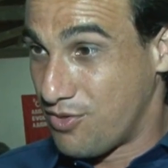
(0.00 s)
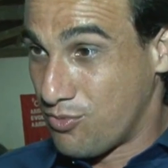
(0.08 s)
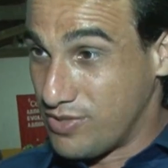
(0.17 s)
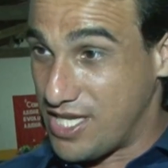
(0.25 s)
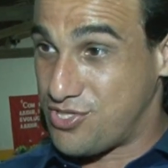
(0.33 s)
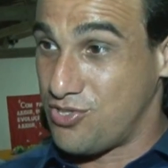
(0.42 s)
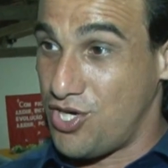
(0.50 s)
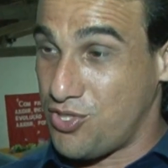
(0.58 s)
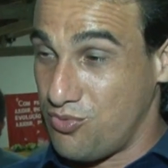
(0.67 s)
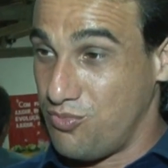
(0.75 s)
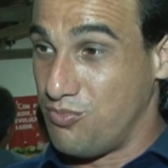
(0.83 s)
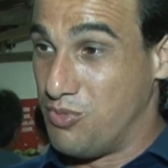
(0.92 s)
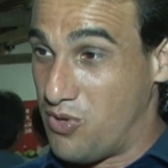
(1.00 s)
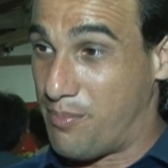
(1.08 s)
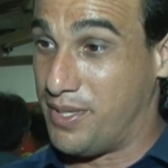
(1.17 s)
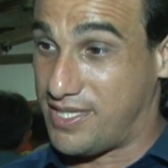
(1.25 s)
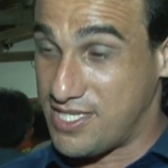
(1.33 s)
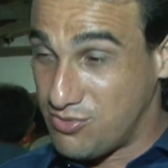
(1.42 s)
com 18 mil
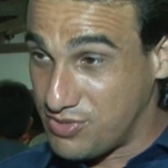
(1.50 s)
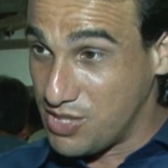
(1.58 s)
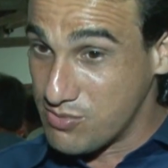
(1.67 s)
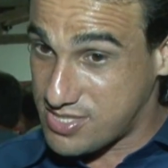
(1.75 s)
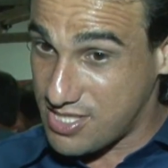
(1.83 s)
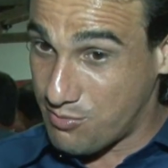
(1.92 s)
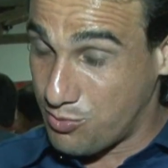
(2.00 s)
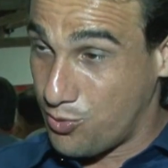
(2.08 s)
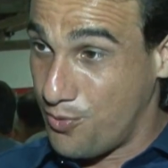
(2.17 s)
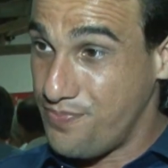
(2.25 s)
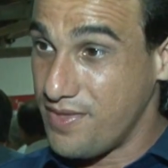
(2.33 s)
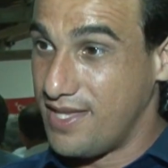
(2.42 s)
habitantes, não tinha um SAMU.